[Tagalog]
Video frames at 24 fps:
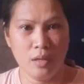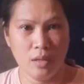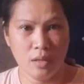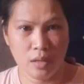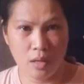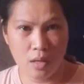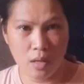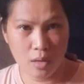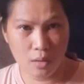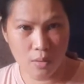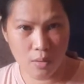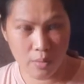
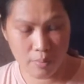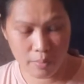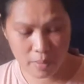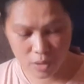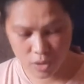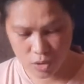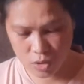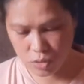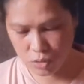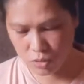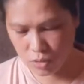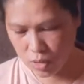Dalawang
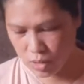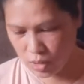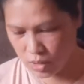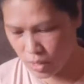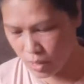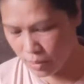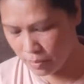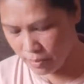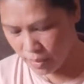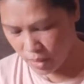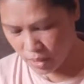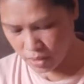box. Yung
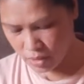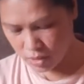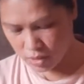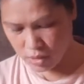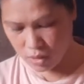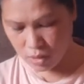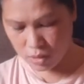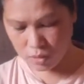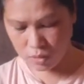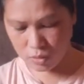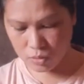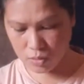isang box
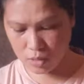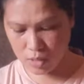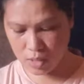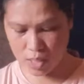nito